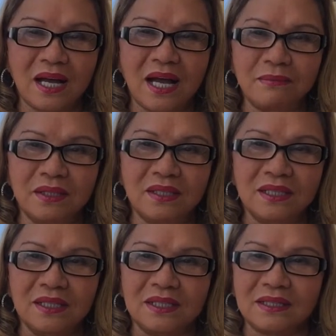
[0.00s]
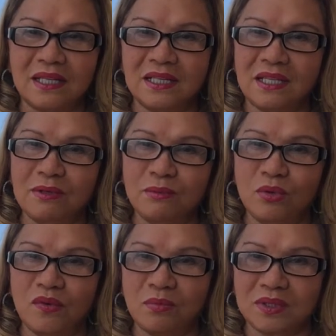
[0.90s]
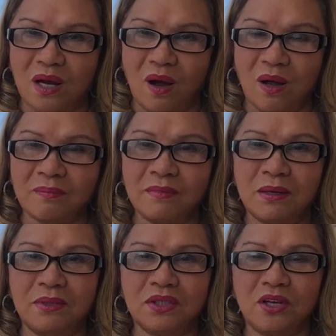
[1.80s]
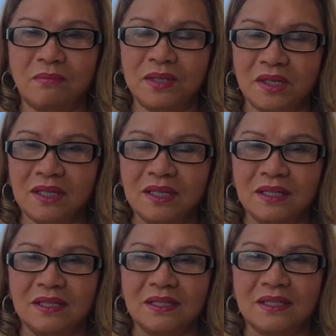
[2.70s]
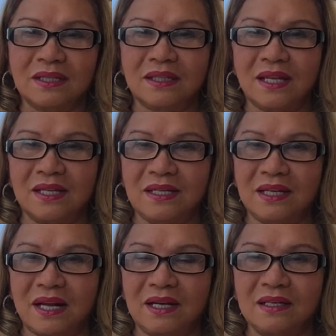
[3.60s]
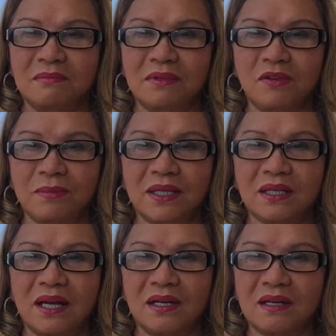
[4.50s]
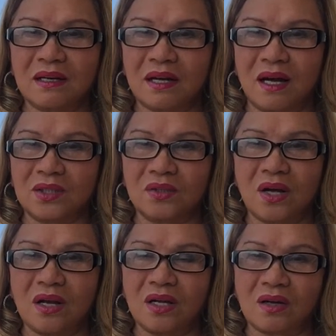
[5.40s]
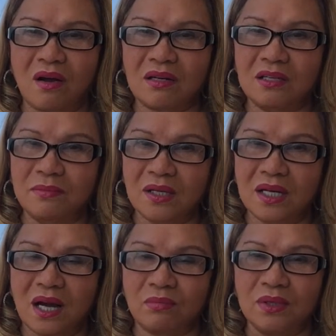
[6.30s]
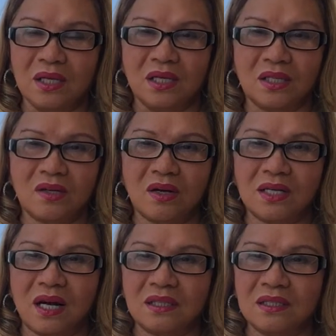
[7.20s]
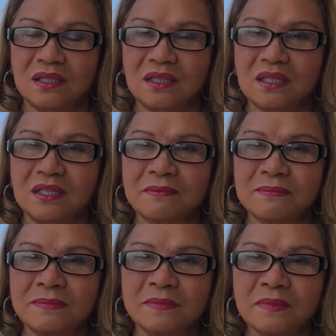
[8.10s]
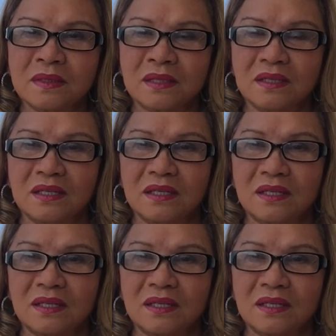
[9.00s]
ai mướn tại vì nếu mình mua phòng trọ là mình cho mướn thì là mình phải biết là ở chỗ đó là có người mướn không nó có gần những cái uh,